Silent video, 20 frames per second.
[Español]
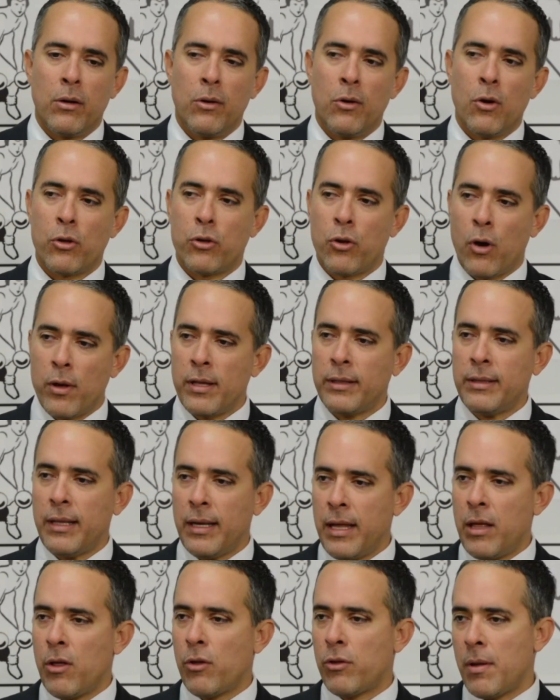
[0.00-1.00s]
los hoy
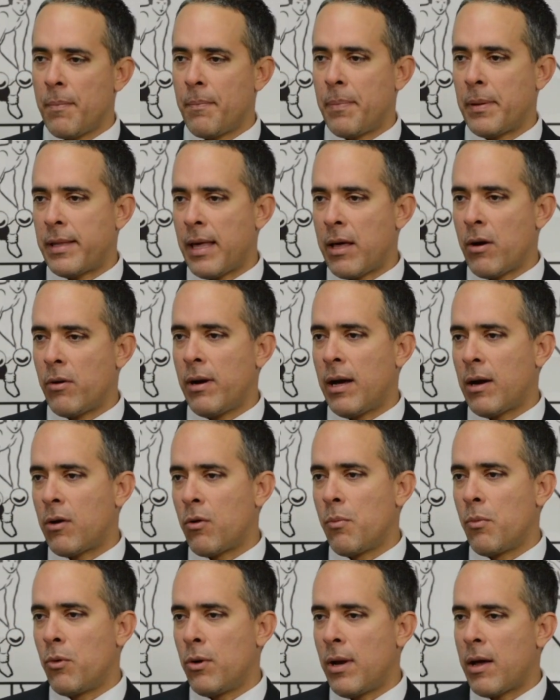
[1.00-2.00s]
detenidos empezaron a
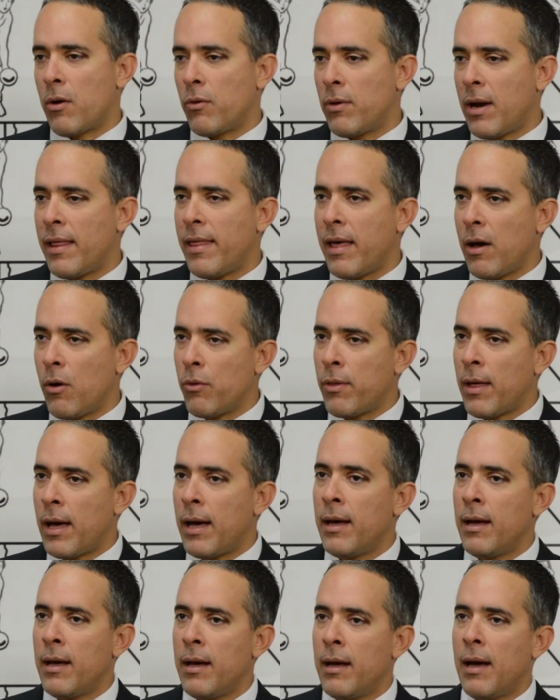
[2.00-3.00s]
acumular una
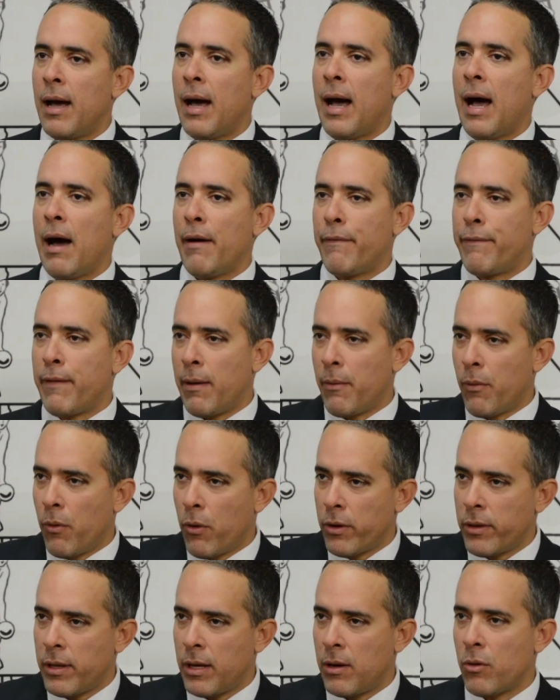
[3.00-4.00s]
deuda a
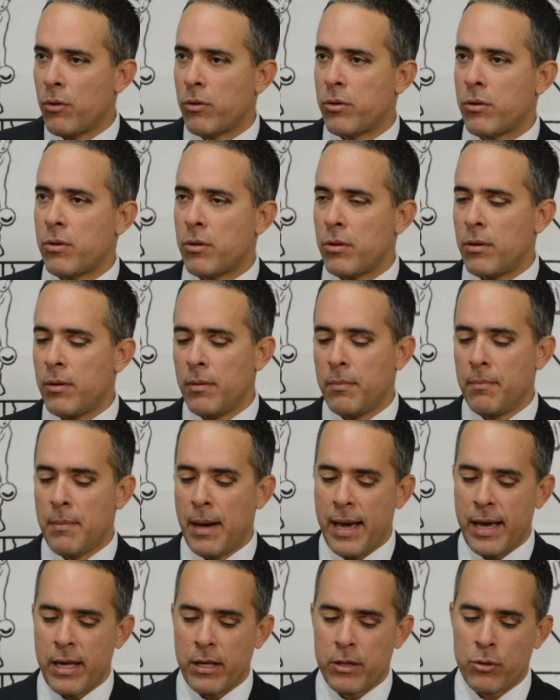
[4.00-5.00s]
favor de los
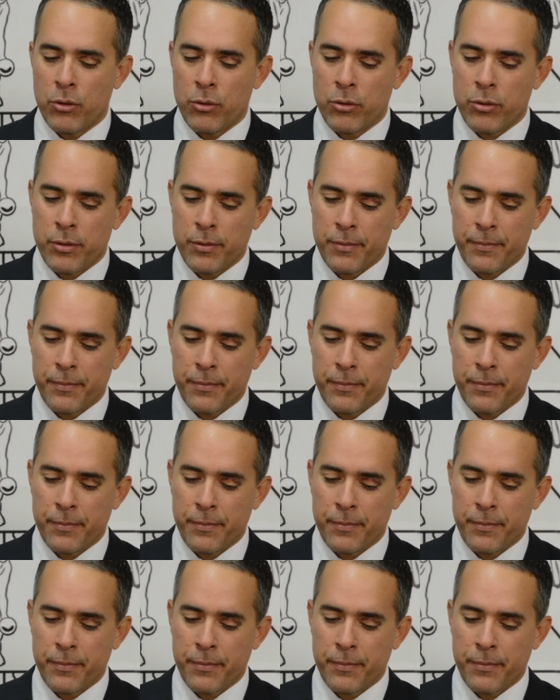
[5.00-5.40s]
maestros